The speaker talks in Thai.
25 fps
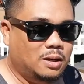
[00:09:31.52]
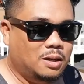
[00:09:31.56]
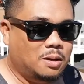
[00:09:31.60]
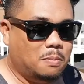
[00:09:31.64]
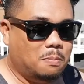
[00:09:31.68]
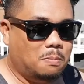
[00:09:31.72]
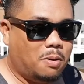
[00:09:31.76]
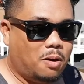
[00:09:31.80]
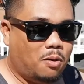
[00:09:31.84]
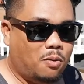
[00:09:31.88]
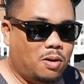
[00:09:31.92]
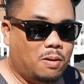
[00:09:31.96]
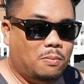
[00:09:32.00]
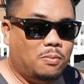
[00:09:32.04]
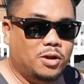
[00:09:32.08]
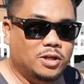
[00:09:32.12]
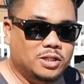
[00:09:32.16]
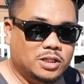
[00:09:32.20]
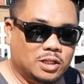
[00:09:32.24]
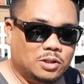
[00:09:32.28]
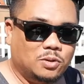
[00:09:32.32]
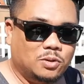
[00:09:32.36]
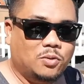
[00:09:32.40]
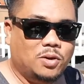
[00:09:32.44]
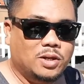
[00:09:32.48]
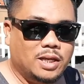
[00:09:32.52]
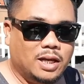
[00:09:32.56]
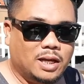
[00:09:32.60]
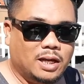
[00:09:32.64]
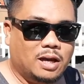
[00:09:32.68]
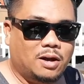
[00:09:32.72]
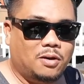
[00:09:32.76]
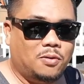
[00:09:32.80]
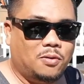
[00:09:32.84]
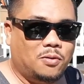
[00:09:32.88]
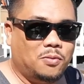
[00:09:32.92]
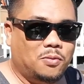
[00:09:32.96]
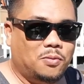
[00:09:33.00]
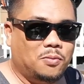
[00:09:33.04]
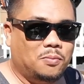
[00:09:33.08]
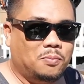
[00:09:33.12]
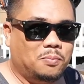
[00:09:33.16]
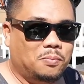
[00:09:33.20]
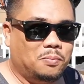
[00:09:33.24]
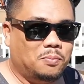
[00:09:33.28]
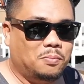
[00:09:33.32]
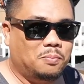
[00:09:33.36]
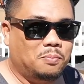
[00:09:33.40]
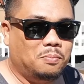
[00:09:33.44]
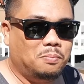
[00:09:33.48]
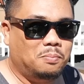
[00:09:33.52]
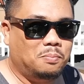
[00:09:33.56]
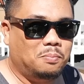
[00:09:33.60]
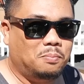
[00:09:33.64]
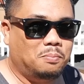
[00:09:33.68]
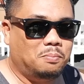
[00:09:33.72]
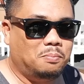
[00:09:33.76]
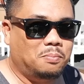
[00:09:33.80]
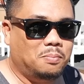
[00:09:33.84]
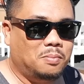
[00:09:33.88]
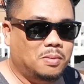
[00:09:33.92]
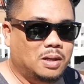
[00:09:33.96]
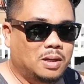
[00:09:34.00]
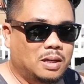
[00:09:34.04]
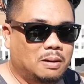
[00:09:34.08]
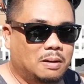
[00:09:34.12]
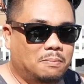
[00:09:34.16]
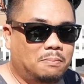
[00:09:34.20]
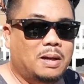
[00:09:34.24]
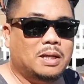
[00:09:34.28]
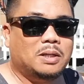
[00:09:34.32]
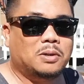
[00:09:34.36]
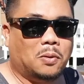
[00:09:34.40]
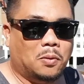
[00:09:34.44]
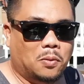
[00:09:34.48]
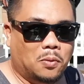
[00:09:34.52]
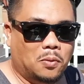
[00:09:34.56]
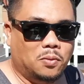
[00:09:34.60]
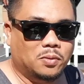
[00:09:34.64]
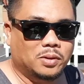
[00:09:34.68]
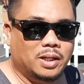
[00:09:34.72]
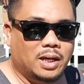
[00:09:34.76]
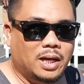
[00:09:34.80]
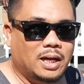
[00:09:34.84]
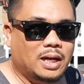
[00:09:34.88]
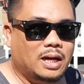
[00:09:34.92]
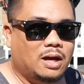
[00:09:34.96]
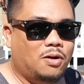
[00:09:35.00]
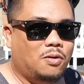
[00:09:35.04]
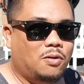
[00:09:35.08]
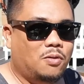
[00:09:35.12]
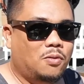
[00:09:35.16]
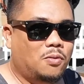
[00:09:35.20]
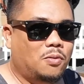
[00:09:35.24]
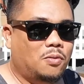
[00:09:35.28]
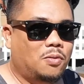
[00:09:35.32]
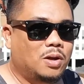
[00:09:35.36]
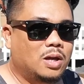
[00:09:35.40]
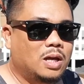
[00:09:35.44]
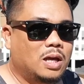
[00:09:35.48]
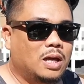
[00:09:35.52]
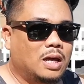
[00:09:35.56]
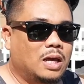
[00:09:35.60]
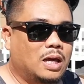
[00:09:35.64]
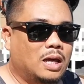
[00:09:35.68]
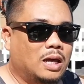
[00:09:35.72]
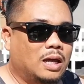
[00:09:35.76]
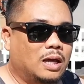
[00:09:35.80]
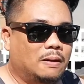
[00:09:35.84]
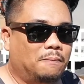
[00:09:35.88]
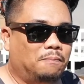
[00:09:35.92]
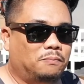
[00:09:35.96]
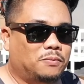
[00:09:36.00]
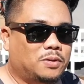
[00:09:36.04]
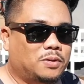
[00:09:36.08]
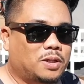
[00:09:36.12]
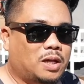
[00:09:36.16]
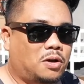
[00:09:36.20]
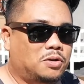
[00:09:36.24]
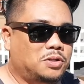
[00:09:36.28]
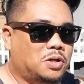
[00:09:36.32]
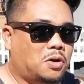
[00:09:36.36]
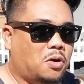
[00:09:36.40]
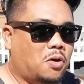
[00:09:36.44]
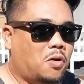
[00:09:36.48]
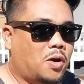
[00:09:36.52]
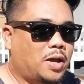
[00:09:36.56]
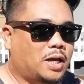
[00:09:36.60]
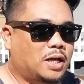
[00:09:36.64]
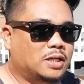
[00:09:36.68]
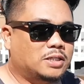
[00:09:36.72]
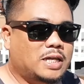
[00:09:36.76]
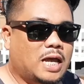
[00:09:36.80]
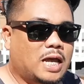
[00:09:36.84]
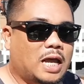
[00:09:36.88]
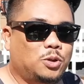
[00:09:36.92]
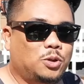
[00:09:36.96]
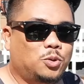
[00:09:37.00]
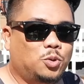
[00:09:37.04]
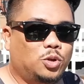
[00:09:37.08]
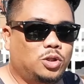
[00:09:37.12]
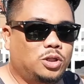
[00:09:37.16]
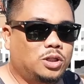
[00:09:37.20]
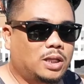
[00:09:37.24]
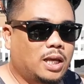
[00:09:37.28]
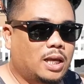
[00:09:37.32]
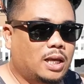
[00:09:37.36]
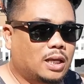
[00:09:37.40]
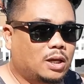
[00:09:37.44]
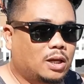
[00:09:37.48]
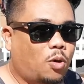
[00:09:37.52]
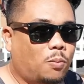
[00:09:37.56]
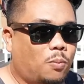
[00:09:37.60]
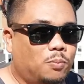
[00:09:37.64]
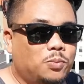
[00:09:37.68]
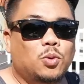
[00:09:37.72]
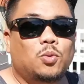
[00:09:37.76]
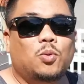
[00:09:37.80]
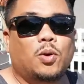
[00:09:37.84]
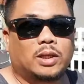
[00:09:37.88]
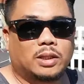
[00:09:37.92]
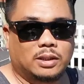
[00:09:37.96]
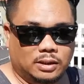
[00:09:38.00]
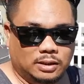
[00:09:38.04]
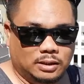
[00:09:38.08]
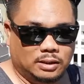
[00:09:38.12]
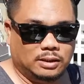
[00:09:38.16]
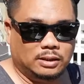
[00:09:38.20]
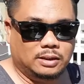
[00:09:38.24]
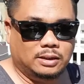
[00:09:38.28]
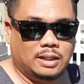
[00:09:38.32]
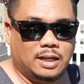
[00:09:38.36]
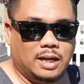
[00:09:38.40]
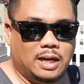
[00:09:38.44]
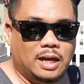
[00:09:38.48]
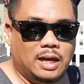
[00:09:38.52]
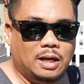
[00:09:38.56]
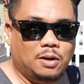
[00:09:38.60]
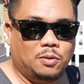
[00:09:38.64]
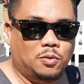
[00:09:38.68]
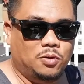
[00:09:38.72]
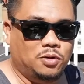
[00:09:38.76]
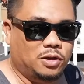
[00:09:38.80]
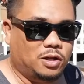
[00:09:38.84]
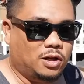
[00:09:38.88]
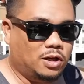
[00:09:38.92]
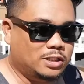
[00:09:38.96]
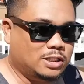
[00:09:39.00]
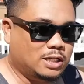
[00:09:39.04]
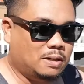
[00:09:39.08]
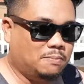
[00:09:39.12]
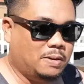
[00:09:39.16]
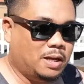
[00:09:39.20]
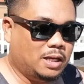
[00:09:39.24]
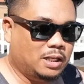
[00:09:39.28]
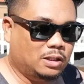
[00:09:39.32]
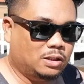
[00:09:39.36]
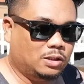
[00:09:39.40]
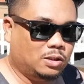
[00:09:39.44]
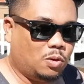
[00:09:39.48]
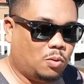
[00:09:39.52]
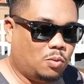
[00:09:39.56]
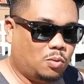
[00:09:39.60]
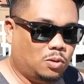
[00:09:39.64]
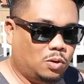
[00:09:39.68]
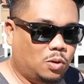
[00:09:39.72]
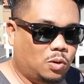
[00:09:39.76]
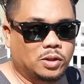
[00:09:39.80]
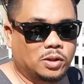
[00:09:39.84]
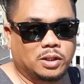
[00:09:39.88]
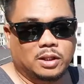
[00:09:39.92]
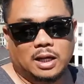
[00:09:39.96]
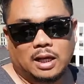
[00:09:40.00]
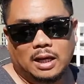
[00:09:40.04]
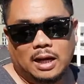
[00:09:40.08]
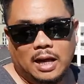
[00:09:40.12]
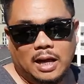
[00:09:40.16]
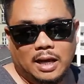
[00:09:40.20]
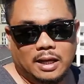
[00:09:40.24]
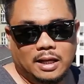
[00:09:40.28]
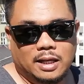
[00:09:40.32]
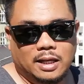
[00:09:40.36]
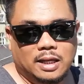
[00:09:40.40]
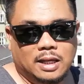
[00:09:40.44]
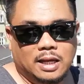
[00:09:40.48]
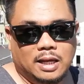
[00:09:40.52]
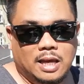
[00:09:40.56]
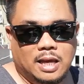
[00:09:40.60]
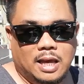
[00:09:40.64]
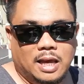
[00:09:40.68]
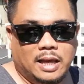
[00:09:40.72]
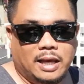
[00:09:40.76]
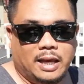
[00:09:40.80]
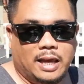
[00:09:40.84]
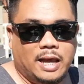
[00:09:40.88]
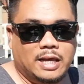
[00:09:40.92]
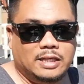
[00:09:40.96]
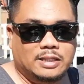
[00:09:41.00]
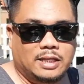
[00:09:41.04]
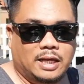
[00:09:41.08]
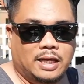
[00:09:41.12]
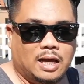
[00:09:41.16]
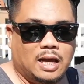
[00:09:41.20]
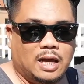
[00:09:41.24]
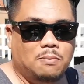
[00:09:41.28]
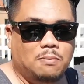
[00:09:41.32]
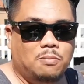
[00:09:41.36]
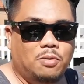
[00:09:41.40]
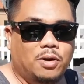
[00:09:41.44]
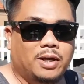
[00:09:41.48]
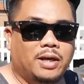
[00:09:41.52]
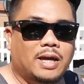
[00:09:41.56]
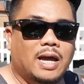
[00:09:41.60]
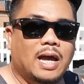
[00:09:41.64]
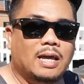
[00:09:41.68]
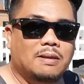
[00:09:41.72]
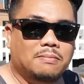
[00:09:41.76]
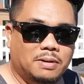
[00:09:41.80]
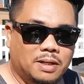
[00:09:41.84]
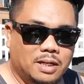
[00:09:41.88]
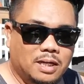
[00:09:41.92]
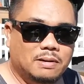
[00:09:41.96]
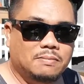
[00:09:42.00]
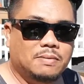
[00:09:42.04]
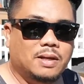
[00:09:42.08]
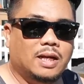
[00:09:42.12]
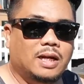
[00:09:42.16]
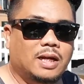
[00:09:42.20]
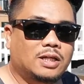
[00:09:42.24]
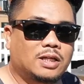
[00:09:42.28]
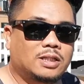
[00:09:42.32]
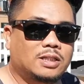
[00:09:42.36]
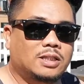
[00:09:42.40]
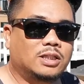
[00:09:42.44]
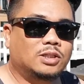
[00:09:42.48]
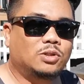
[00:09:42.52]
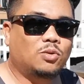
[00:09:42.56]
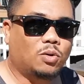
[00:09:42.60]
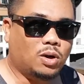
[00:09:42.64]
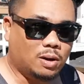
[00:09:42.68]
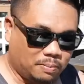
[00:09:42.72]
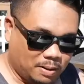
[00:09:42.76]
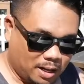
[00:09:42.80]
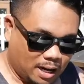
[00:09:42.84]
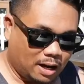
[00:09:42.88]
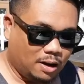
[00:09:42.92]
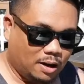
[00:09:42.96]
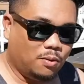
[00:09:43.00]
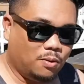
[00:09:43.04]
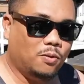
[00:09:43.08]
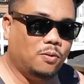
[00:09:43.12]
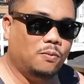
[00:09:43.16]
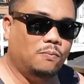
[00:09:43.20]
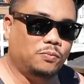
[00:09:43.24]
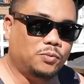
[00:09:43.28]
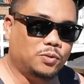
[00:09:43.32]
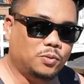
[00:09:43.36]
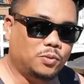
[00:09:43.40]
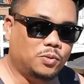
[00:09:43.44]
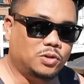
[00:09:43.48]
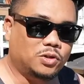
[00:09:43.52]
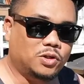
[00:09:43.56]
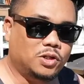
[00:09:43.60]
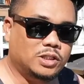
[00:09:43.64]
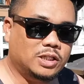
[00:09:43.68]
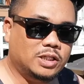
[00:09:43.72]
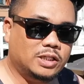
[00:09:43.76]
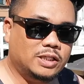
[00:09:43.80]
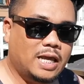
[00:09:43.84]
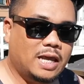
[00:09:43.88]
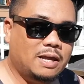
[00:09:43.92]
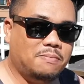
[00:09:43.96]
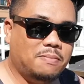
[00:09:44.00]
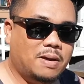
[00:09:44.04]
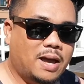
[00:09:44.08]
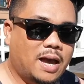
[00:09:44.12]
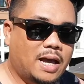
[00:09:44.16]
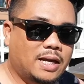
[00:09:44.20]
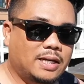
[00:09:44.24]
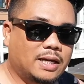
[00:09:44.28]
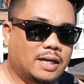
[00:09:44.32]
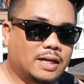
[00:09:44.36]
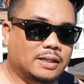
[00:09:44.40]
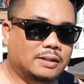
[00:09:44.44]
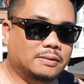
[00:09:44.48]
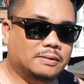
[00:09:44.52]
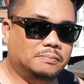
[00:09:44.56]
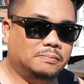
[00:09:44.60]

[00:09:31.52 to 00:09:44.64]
เพราะว่าบริษัททัวร์เนี่ยเขามั่นคงนะฮะเขาเขาจะขอเอกสารคุณครบถ้วนนะฮะคุณก็จะไม่ตกหล่นอะไร แค่เสียค่าบริการเพิ่มนะฮะแล้วซื้อตั๋วกับเขา คุณก็จะได้มาอย่าง